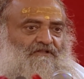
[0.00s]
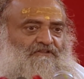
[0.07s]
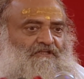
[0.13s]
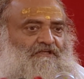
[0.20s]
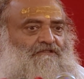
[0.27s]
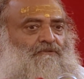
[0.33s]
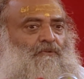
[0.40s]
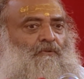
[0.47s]

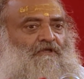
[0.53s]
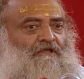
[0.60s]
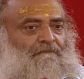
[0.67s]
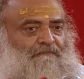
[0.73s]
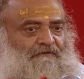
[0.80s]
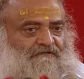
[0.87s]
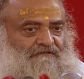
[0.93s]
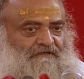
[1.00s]
तीर्थों की
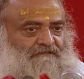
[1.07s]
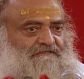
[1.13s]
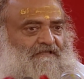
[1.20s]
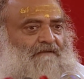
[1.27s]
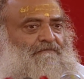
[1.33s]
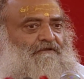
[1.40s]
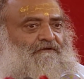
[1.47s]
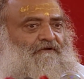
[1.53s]

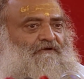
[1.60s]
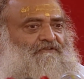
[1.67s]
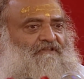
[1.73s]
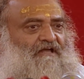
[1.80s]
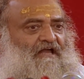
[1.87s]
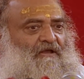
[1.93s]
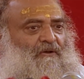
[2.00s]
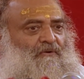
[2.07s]
प्रशंसा भी
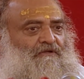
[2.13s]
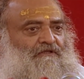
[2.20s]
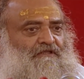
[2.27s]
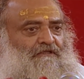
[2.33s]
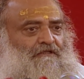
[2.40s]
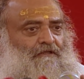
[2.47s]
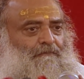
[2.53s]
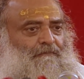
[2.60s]
करता है और
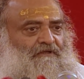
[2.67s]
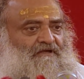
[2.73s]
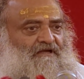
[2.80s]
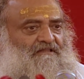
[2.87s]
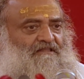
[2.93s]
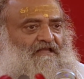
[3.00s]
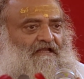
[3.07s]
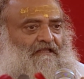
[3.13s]
ये भी
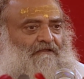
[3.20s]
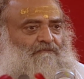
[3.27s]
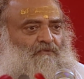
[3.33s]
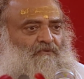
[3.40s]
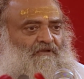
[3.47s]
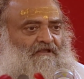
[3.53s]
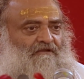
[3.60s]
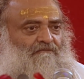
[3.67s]
कहता है कि वो
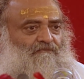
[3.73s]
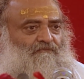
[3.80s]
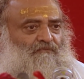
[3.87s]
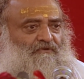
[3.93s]
के,